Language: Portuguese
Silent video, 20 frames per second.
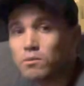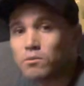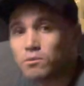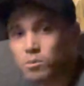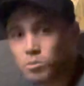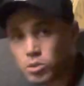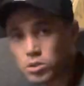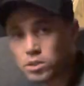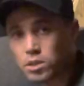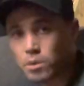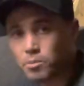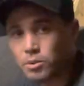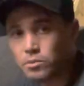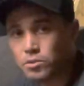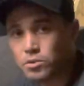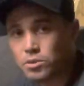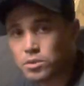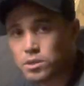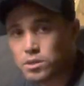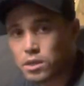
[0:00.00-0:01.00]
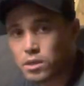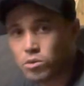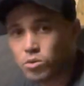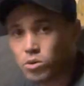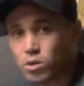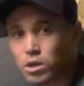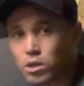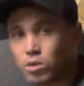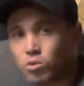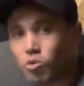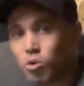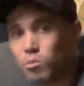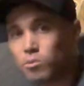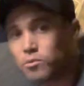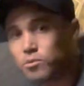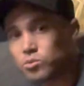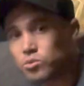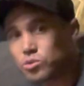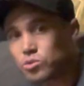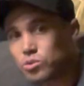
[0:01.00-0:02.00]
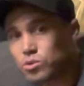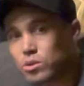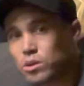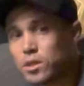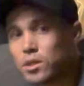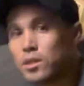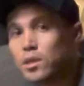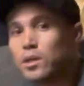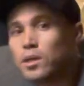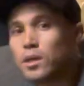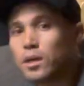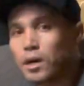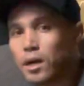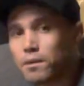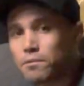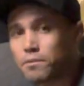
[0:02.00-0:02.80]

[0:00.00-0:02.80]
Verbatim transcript: Vou mostrar para vocês agora como funciona a